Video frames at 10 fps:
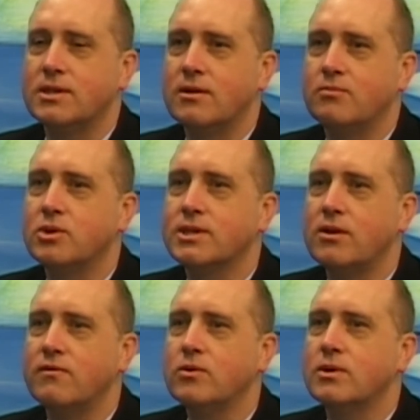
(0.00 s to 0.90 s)

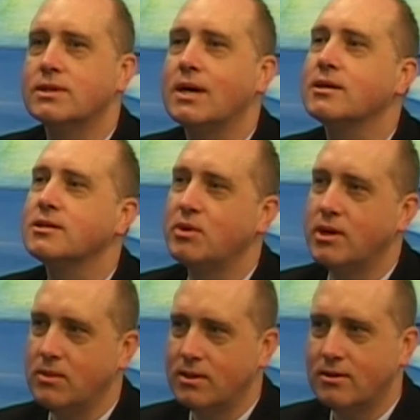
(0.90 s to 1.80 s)
postanowiły
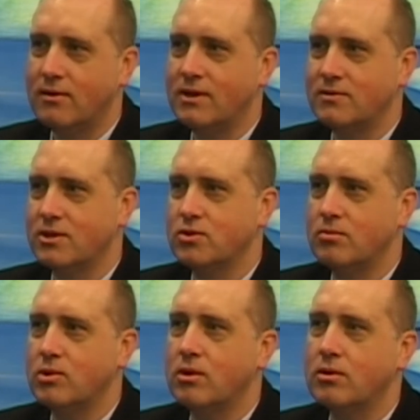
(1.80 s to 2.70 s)
zaeksperymentować w
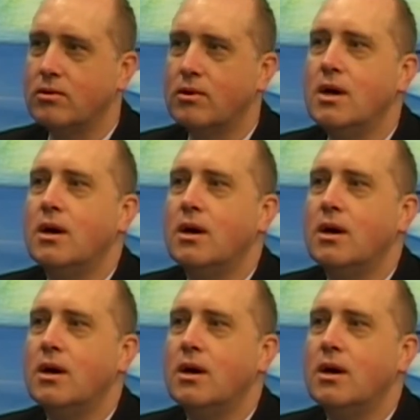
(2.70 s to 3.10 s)
zeszłym roku